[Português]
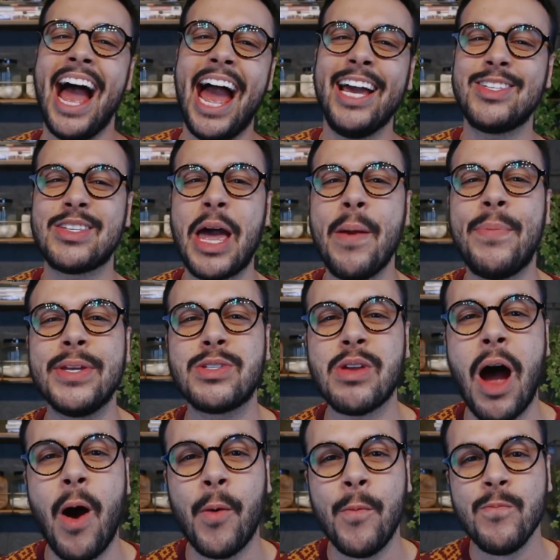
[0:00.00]
é isso aí,
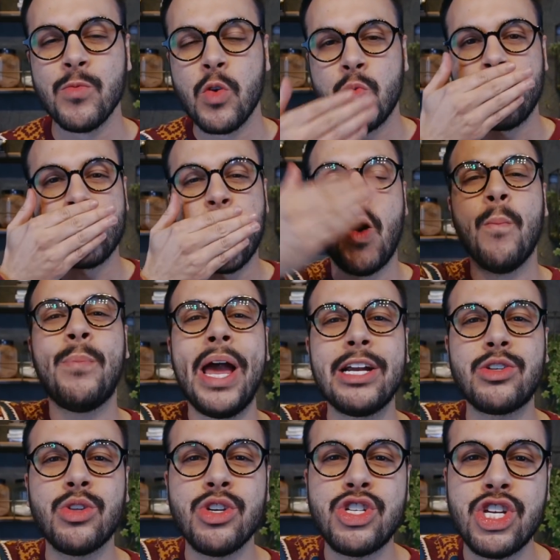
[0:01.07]
pessoal. Um
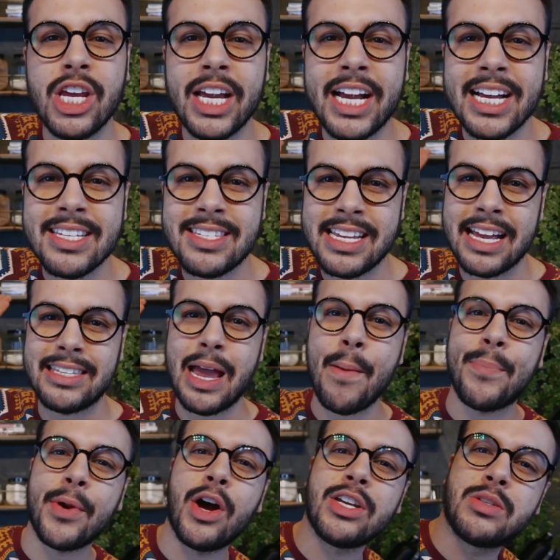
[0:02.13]
beijo do Tigas e até a
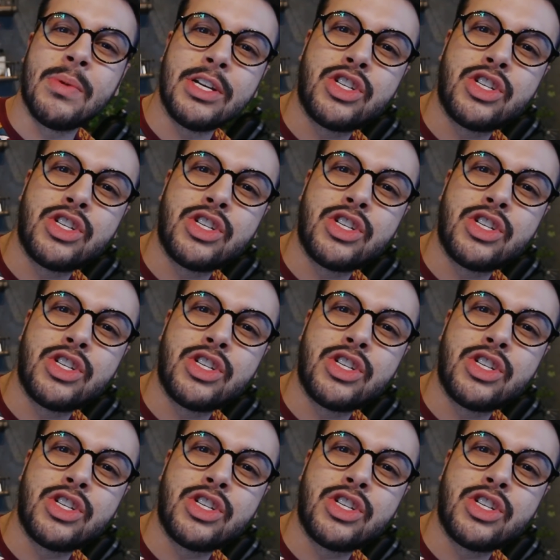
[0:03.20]
próxima.